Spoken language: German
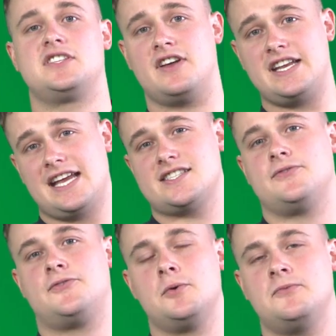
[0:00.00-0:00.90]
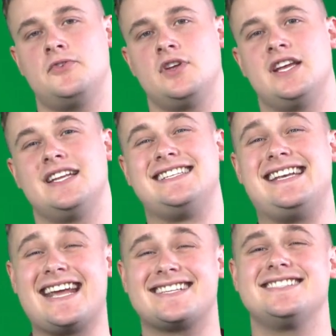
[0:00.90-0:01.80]
das waren die ersten fünf. Die
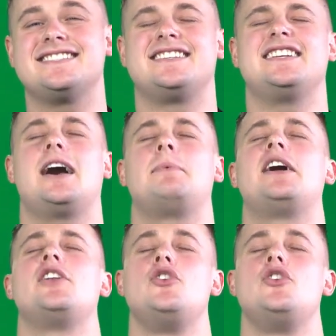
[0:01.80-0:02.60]
nächsten sind aber